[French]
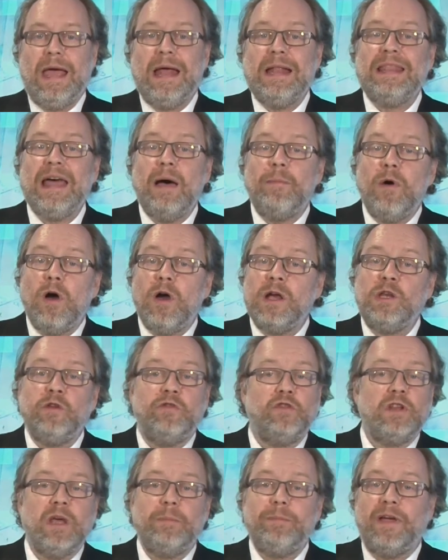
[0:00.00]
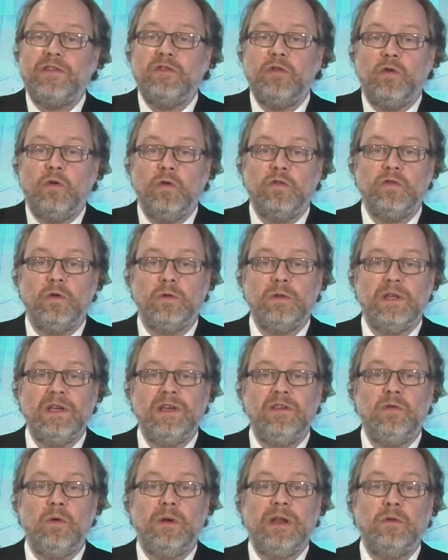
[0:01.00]
D'abord, il ne faudrait pas se concentrer
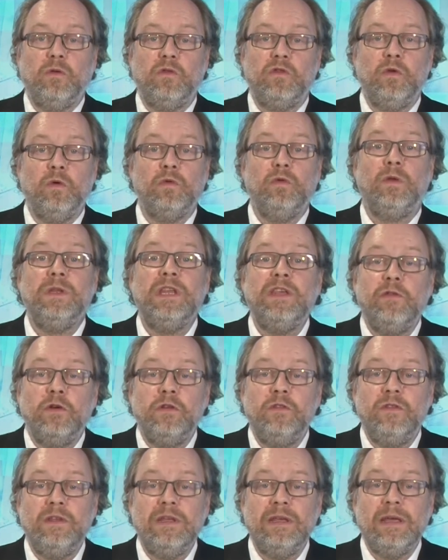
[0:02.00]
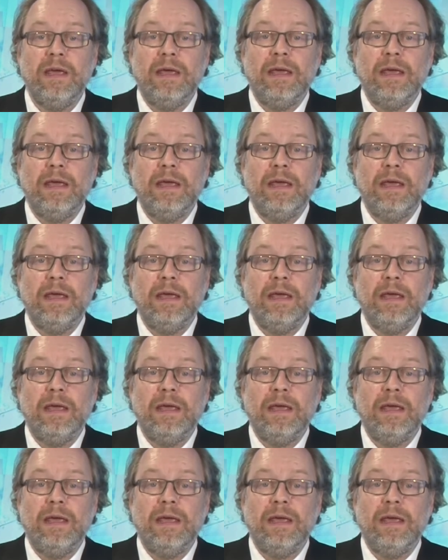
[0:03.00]
sur la notion de niveau de vie